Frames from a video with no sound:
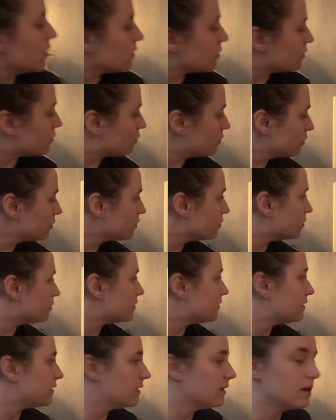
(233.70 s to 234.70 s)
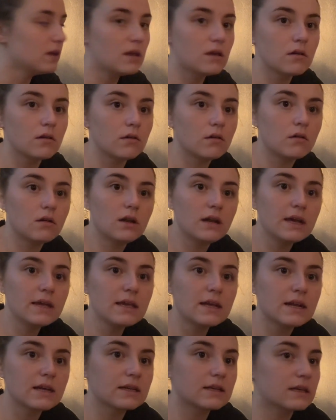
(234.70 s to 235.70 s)
De l'autre côté, euh, là, il
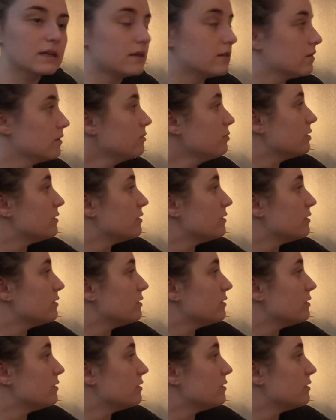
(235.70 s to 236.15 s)
y a la cricut,